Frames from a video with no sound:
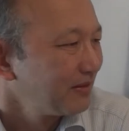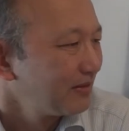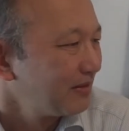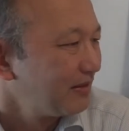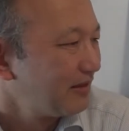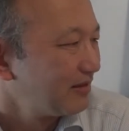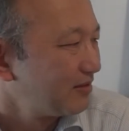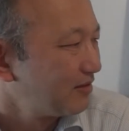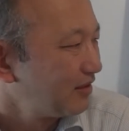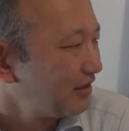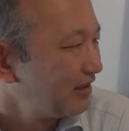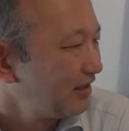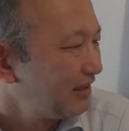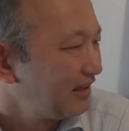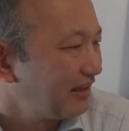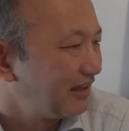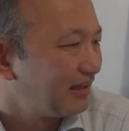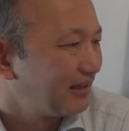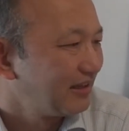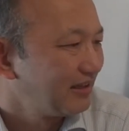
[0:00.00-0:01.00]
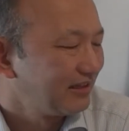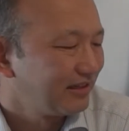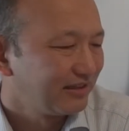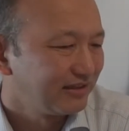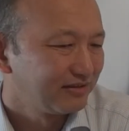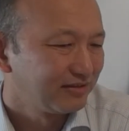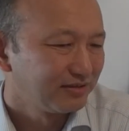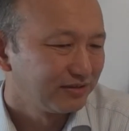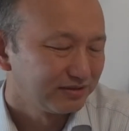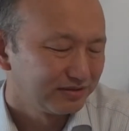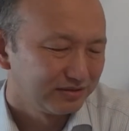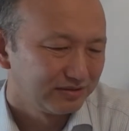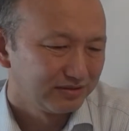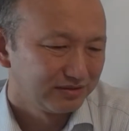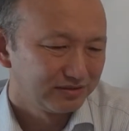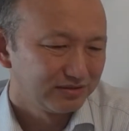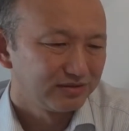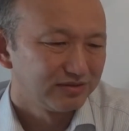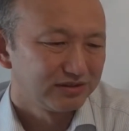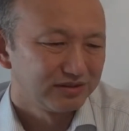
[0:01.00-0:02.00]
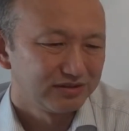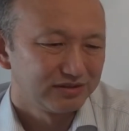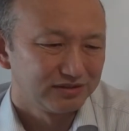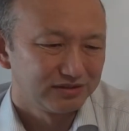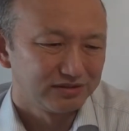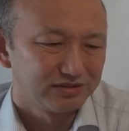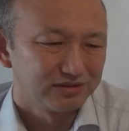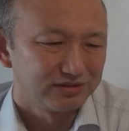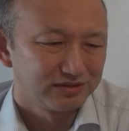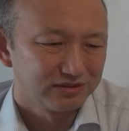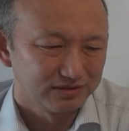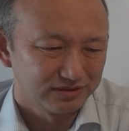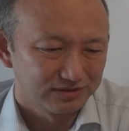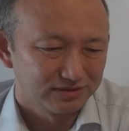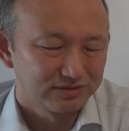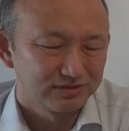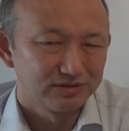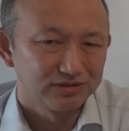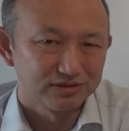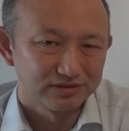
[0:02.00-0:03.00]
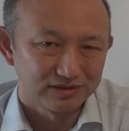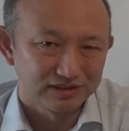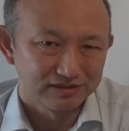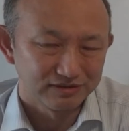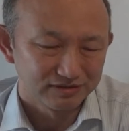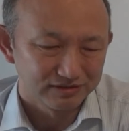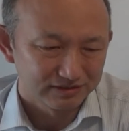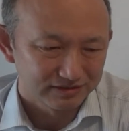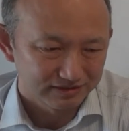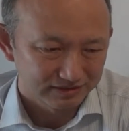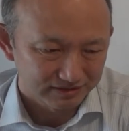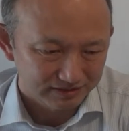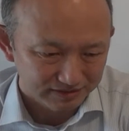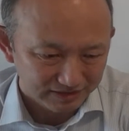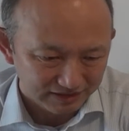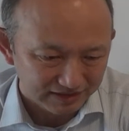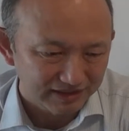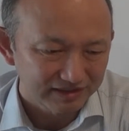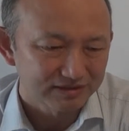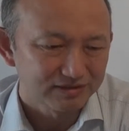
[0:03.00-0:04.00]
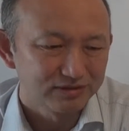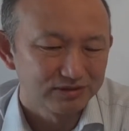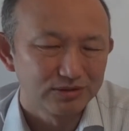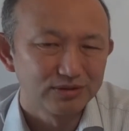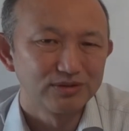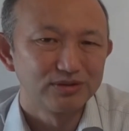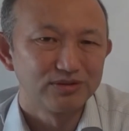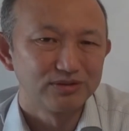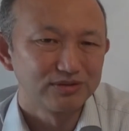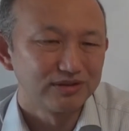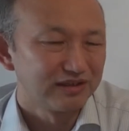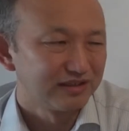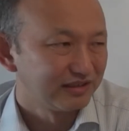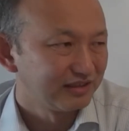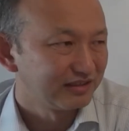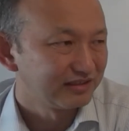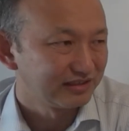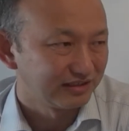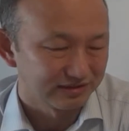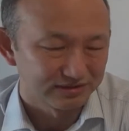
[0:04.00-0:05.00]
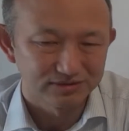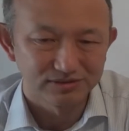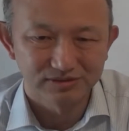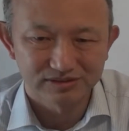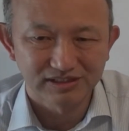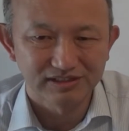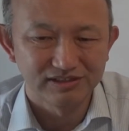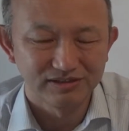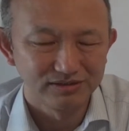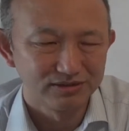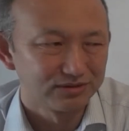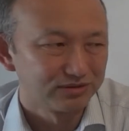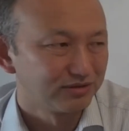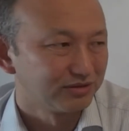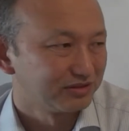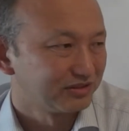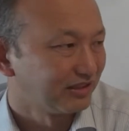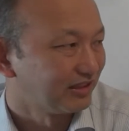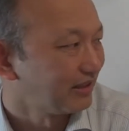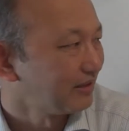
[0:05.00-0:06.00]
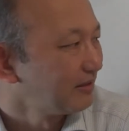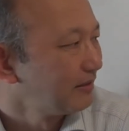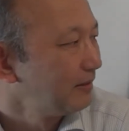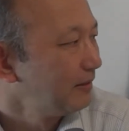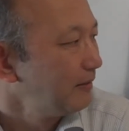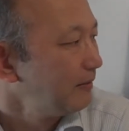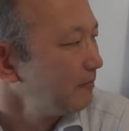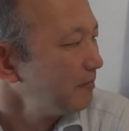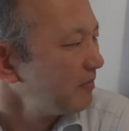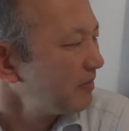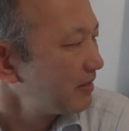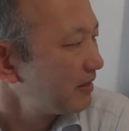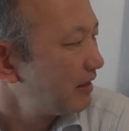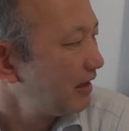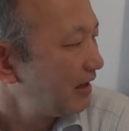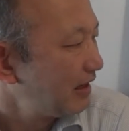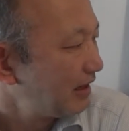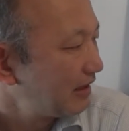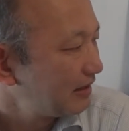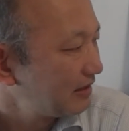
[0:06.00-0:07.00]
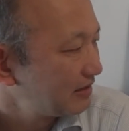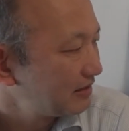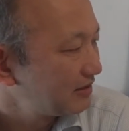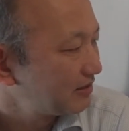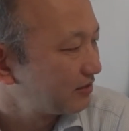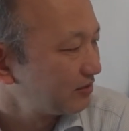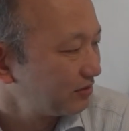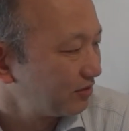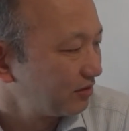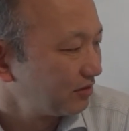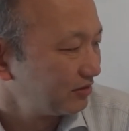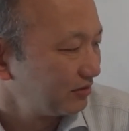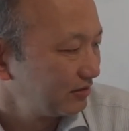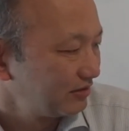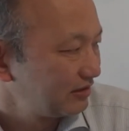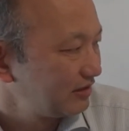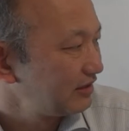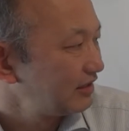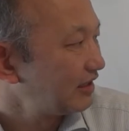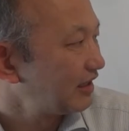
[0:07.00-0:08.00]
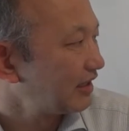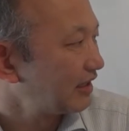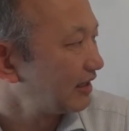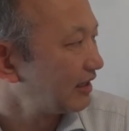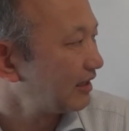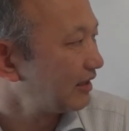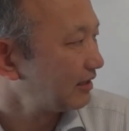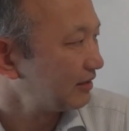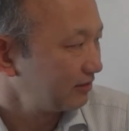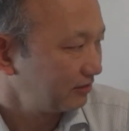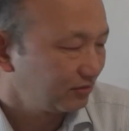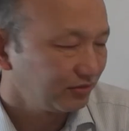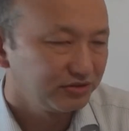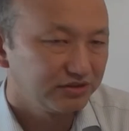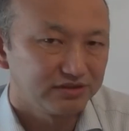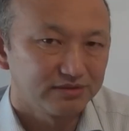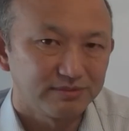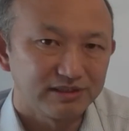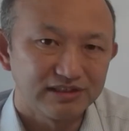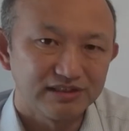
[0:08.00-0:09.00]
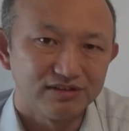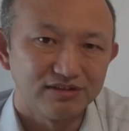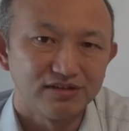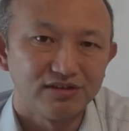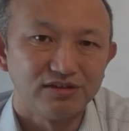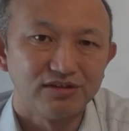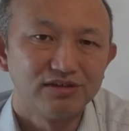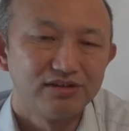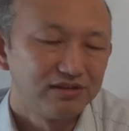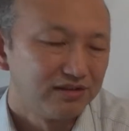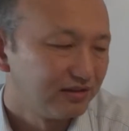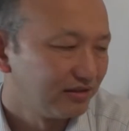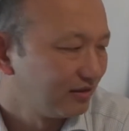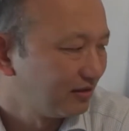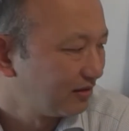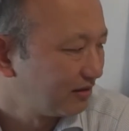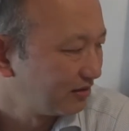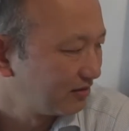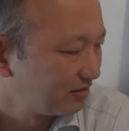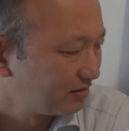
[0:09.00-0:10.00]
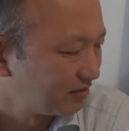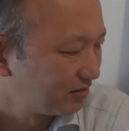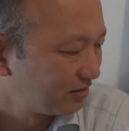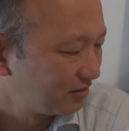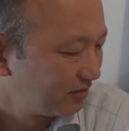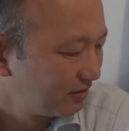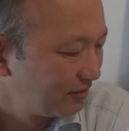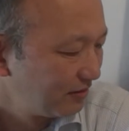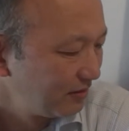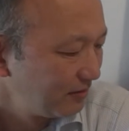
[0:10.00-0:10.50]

で、それでね、えっと、その人と、あの、連絡取ることができて、そのチャンネルを通してね。で、話、このシリアからドイツまでの、えー、その、